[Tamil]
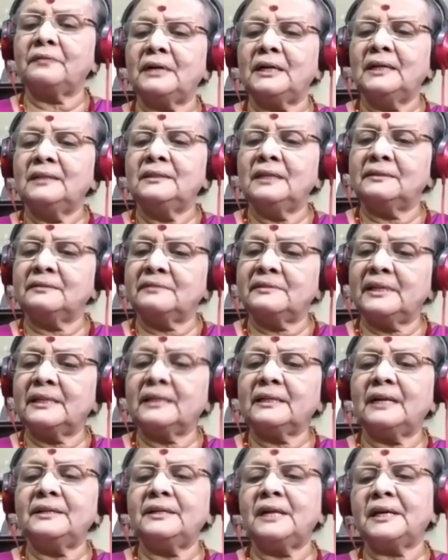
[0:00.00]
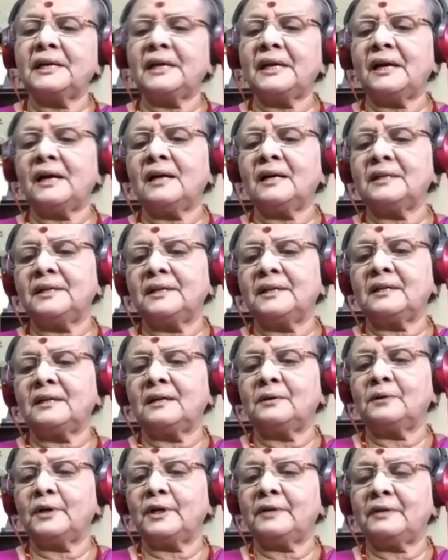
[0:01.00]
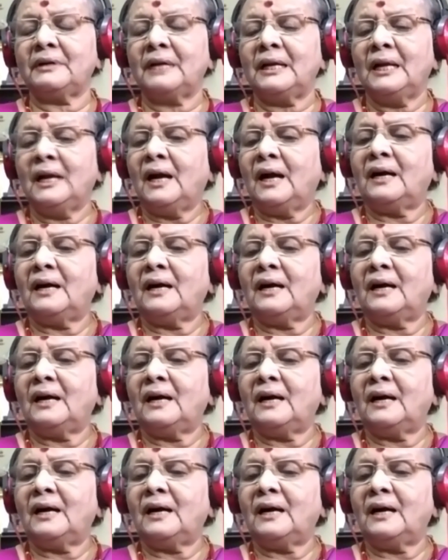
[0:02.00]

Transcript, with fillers: நிச்சய கன்னிகையாக இருக்கக்கூடியவள்